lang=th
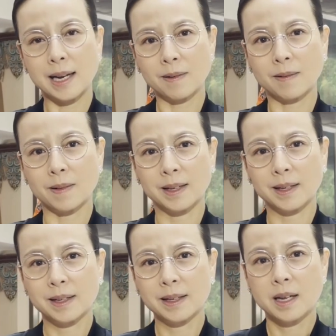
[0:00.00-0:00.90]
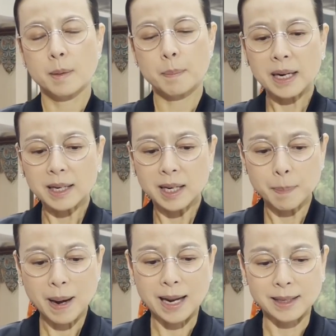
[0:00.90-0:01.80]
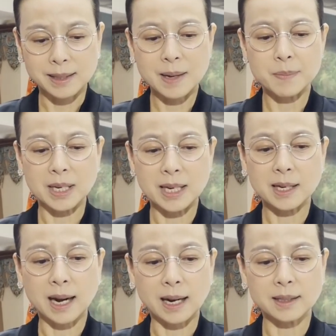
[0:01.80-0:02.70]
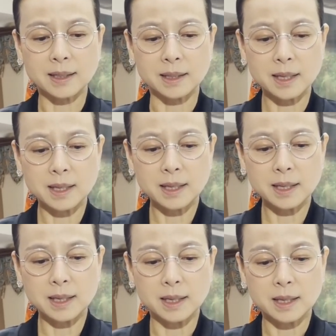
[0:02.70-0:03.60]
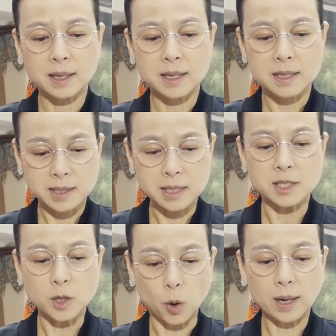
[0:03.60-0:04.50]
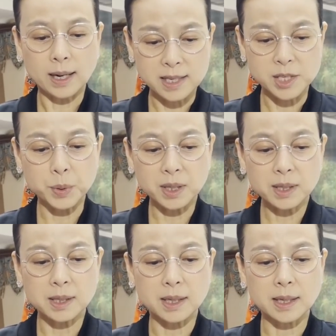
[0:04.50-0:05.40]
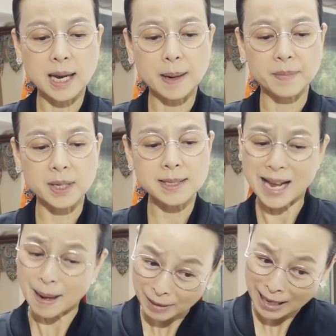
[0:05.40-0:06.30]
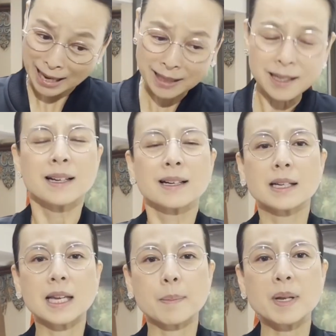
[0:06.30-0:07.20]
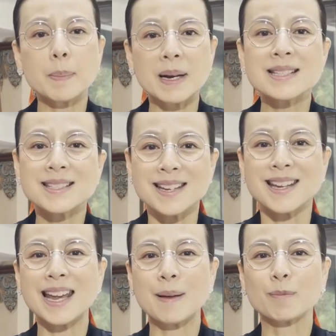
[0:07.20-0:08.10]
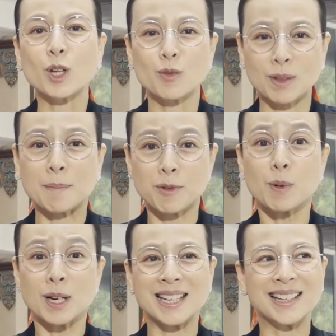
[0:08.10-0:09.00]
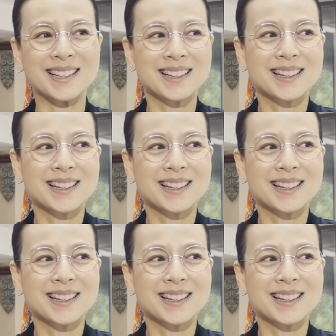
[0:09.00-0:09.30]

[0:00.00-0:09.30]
แน่นอน แป้งเคยผ่านเกมอย่างนี้ครั้งหนึ่งที่ถึง 2 ครั้งในชีวิตก็คือเกมที่ 3 ครั้ง คือเกมที่ไปเล่น4เกมตอนทำฟุตบอลหญิง